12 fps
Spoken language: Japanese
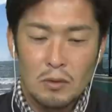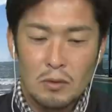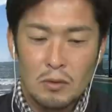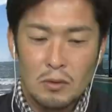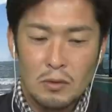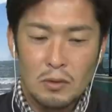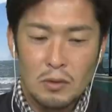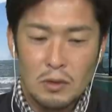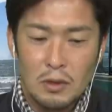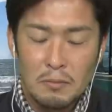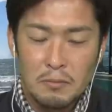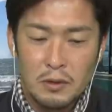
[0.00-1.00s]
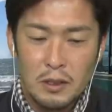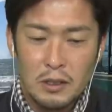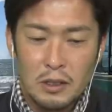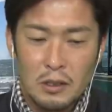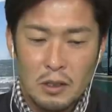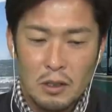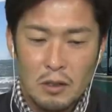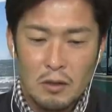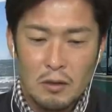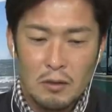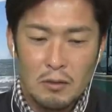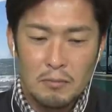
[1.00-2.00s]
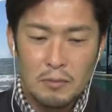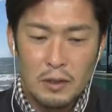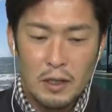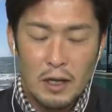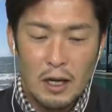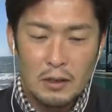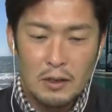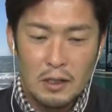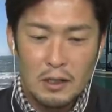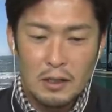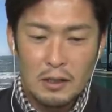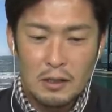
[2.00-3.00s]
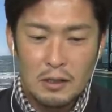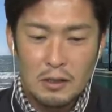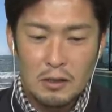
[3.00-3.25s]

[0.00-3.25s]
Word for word: どうどうですかプレーしててプレー合ってきたなっ